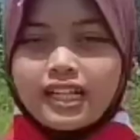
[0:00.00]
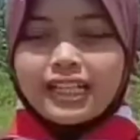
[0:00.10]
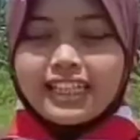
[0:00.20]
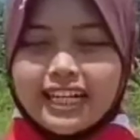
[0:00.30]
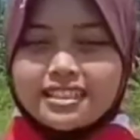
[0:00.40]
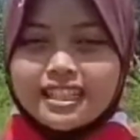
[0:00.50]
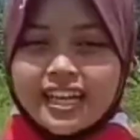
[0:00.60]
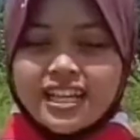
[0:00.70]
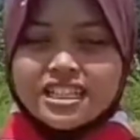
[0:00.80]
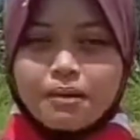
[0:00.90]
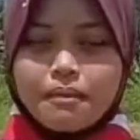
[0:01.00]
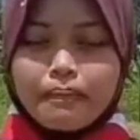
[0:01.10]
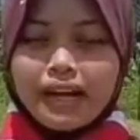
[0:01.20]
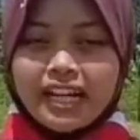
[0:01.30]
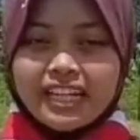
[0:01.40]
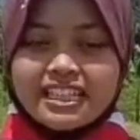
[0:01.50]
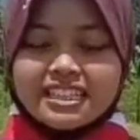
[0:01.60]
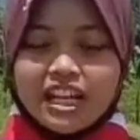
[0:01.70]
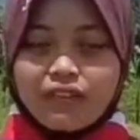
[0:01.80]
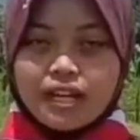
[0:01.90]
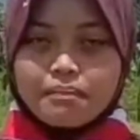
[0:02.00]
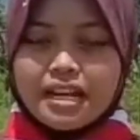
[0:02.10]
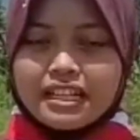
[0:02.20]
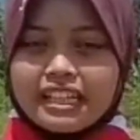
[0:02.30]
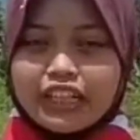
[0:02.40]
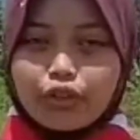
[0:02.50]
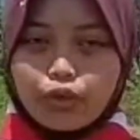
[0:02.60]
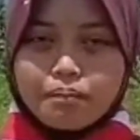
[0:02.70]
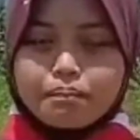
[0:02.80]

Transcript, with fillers: Kritikan saya selama prakerin di Safran Mandiri Group,